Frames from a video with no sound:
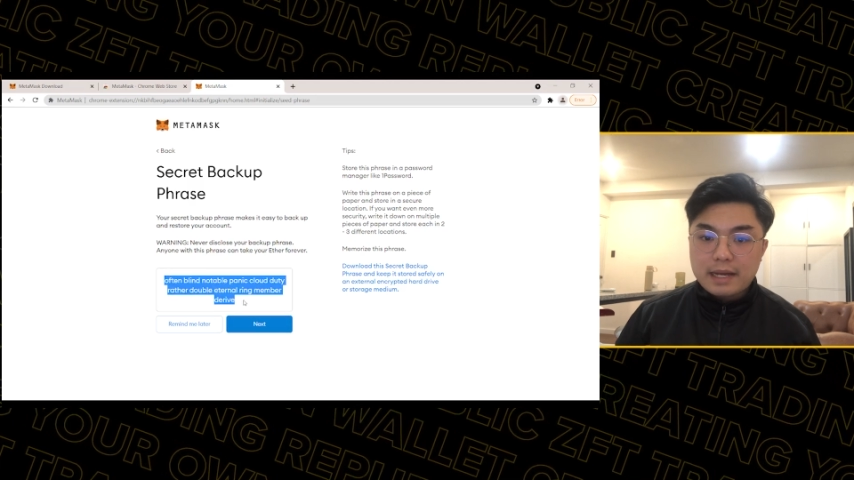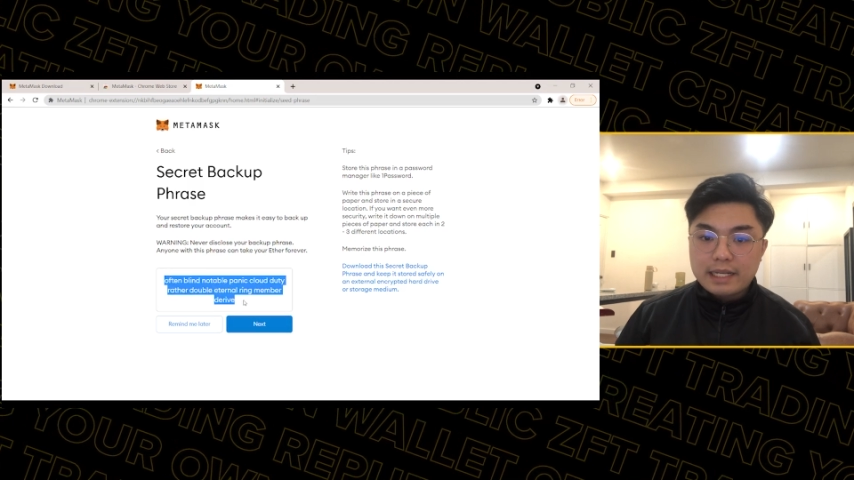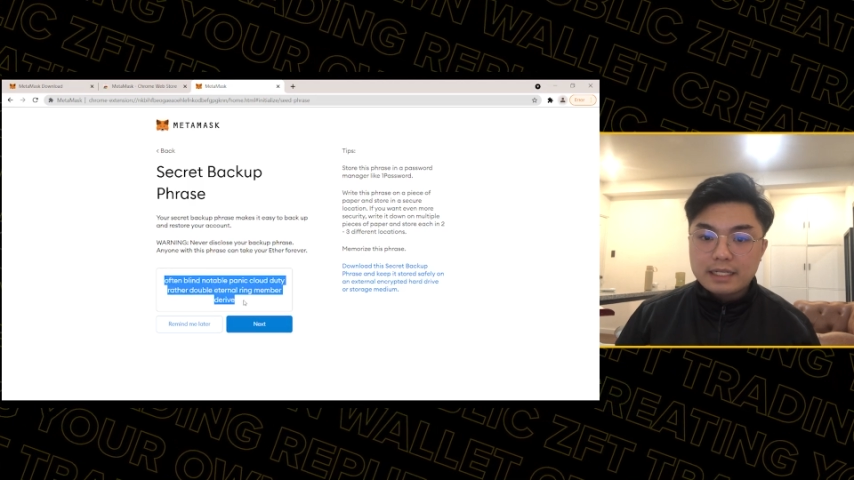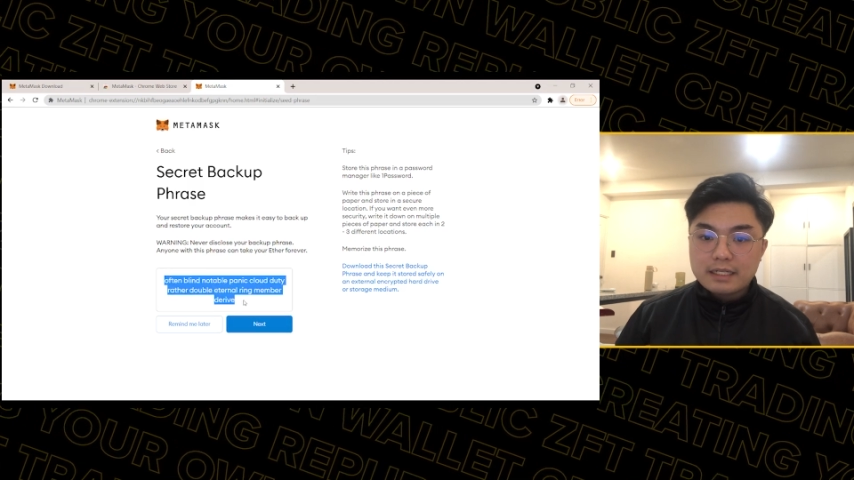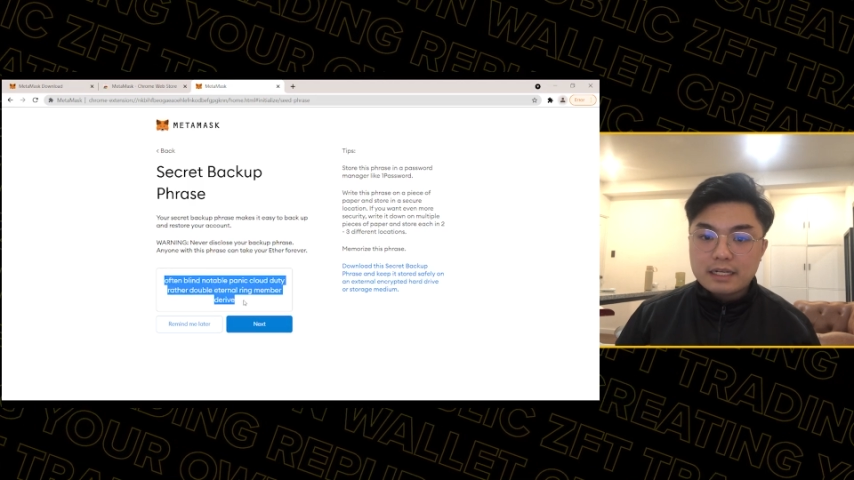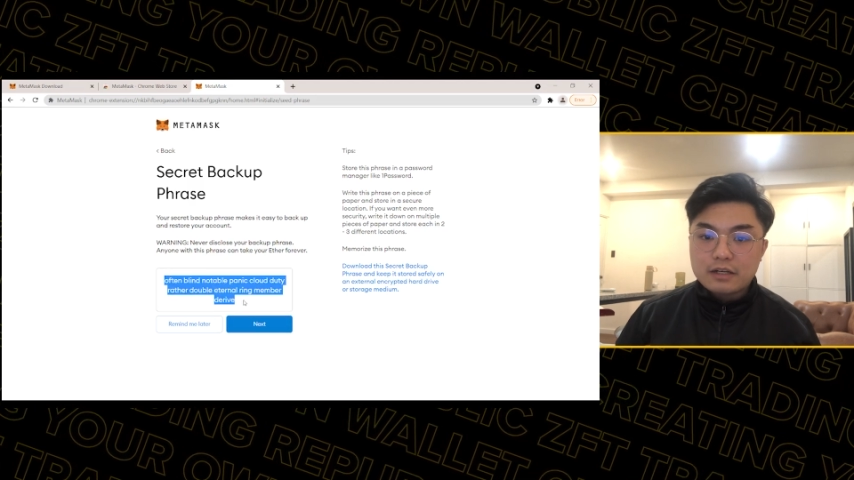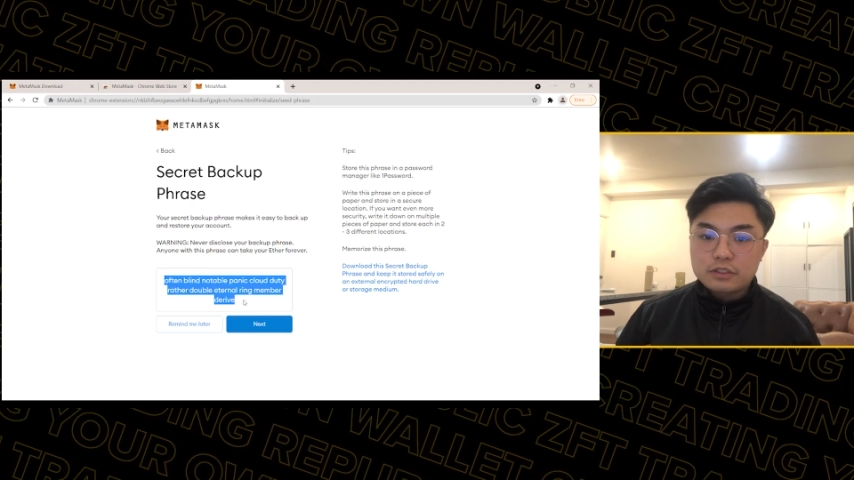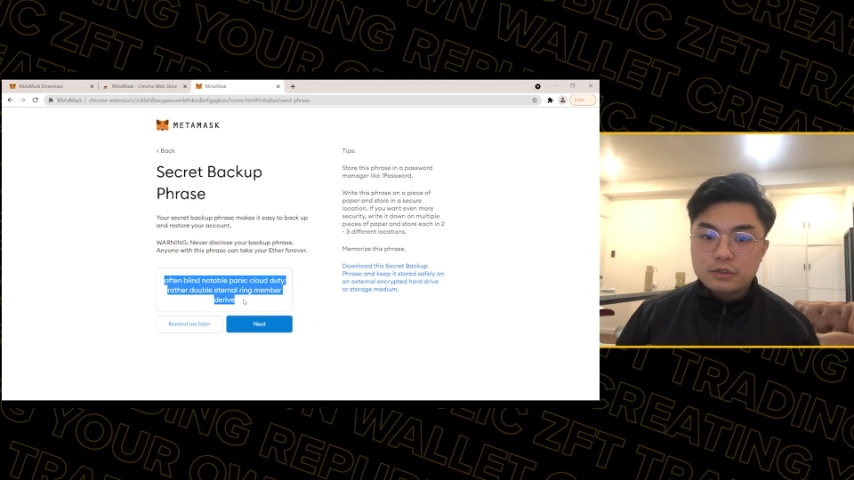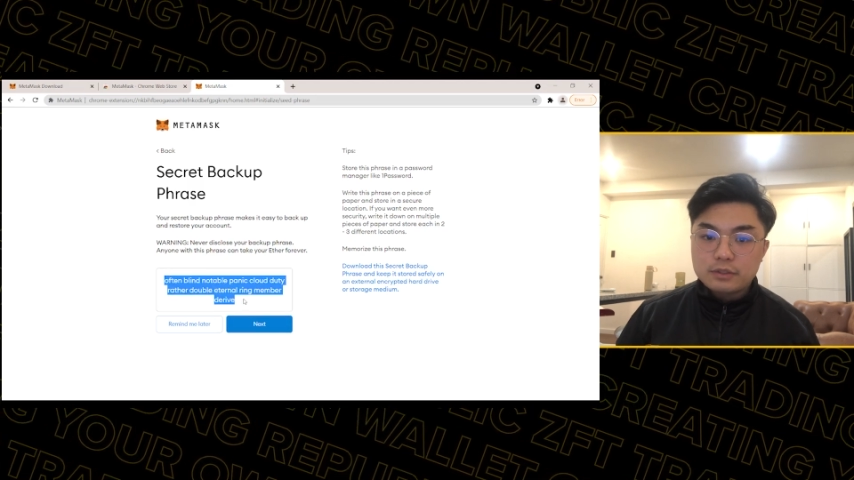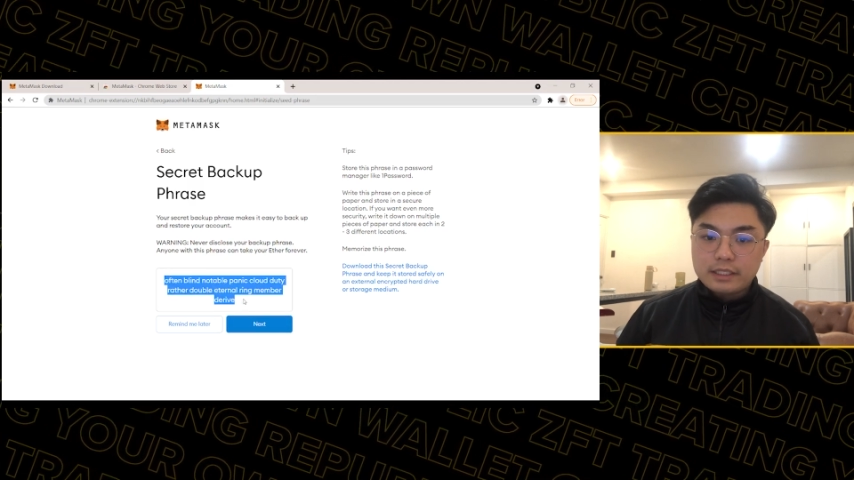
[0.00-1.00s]
panic,
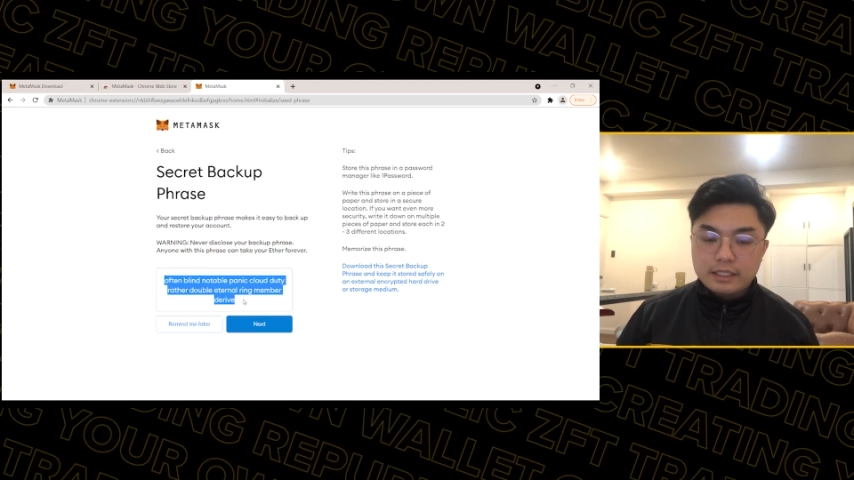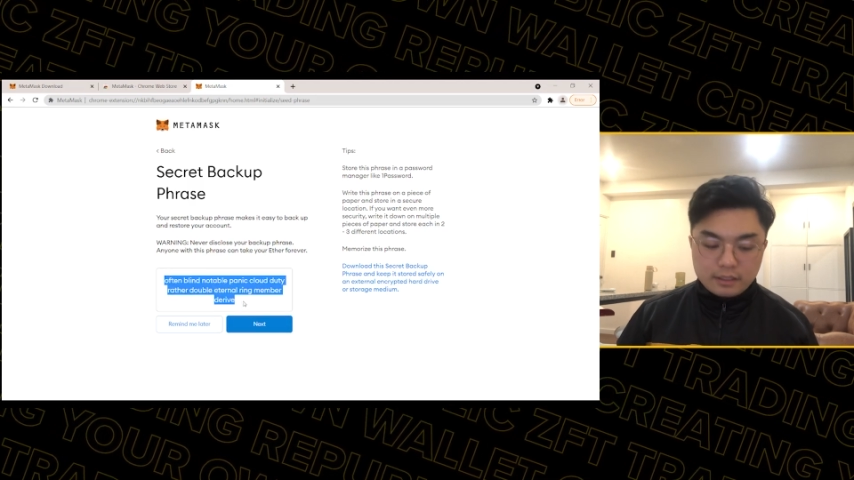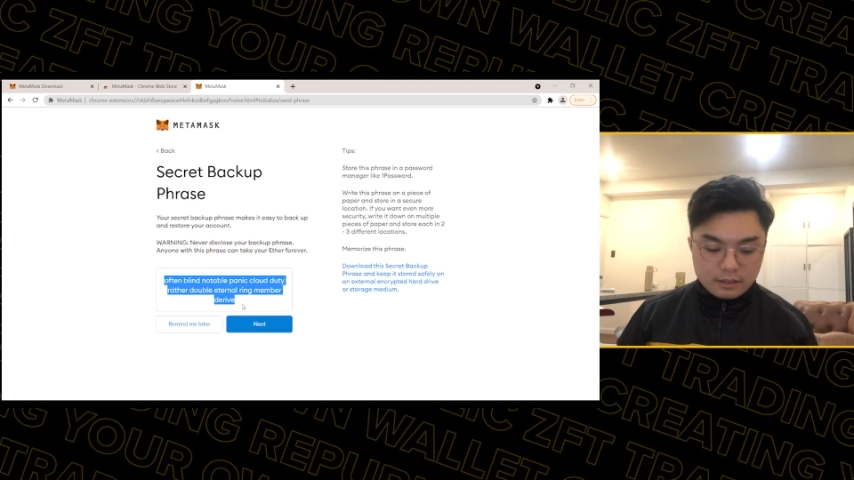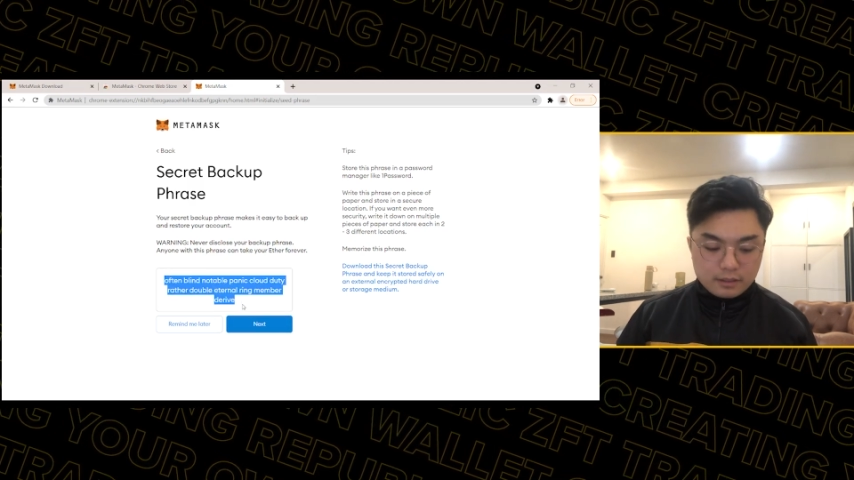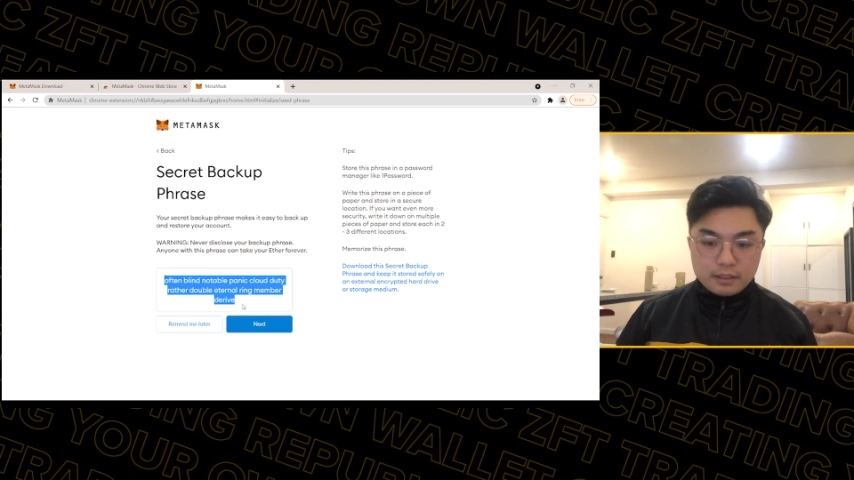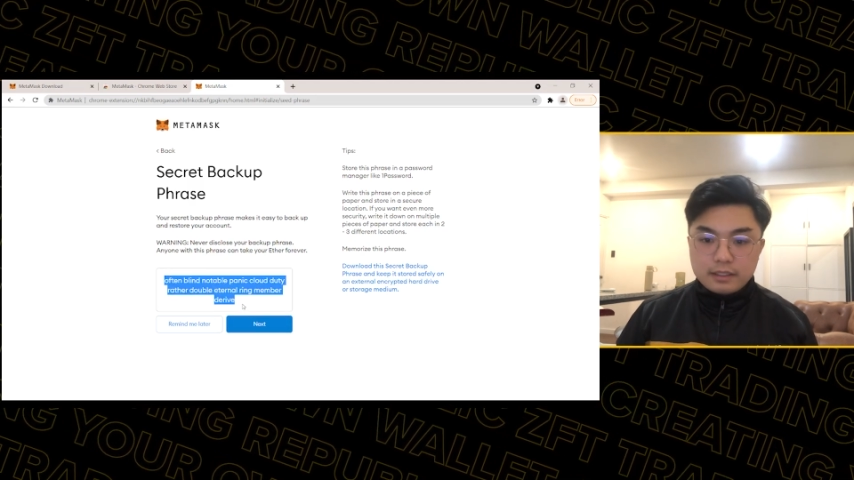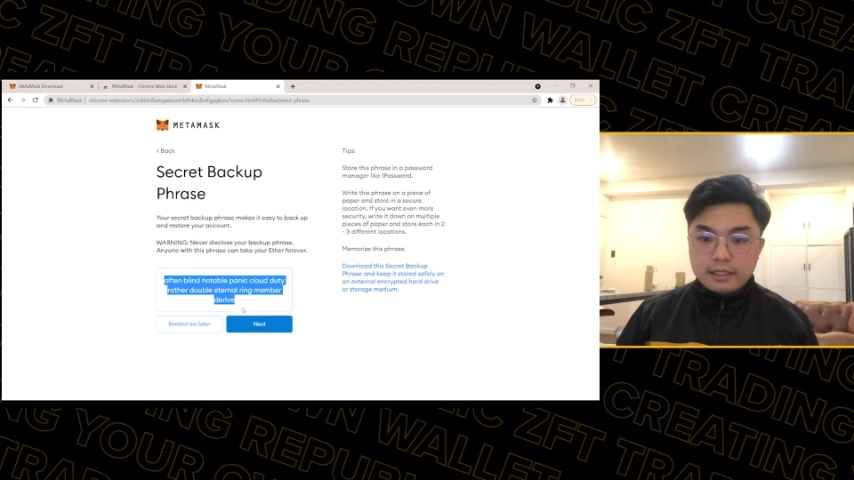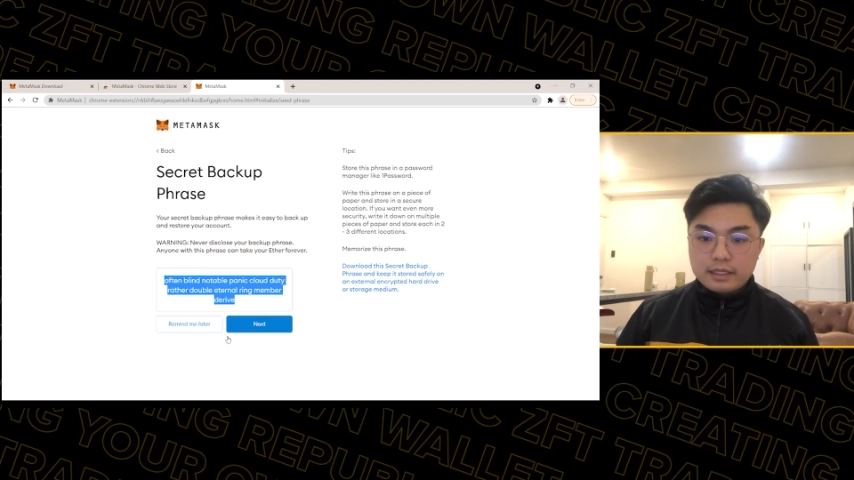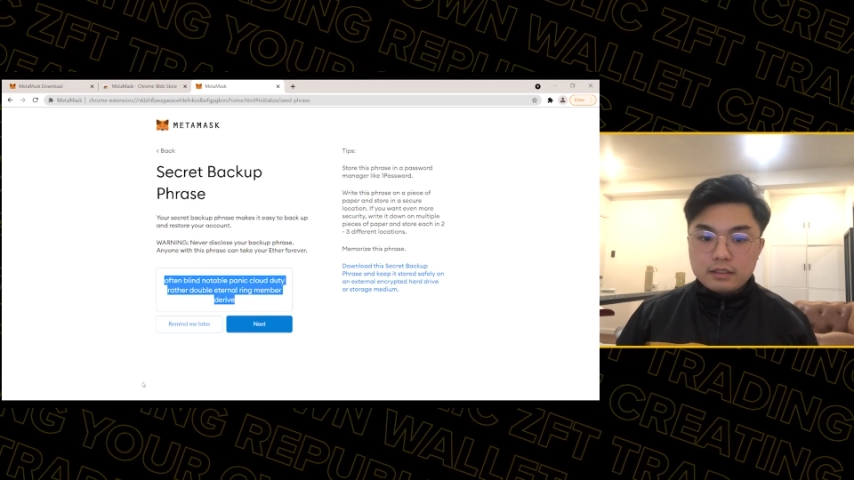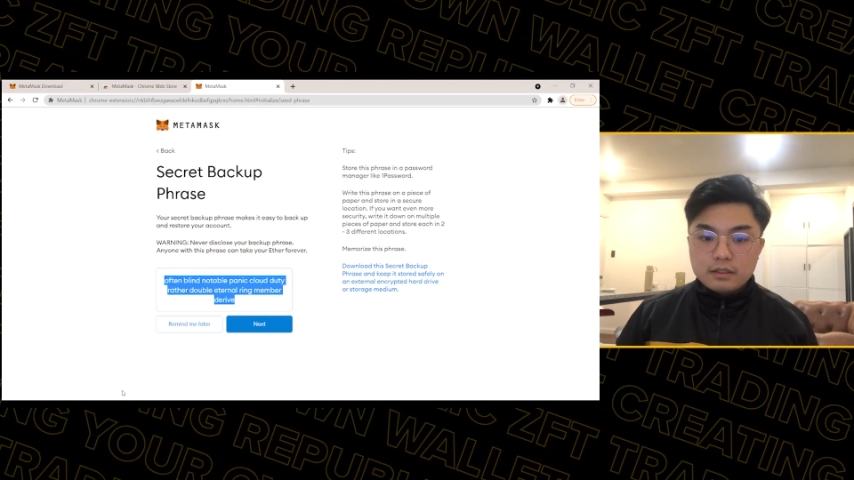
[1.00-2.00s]
cloud, duty.
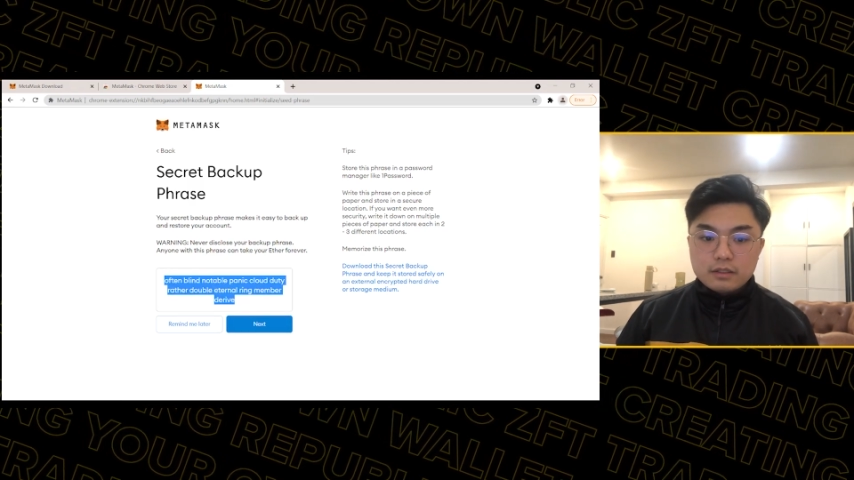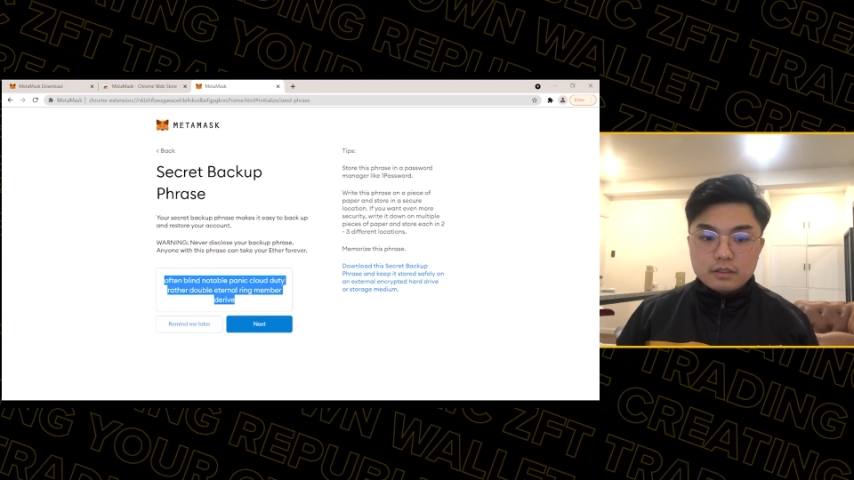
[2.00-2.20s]
Yan.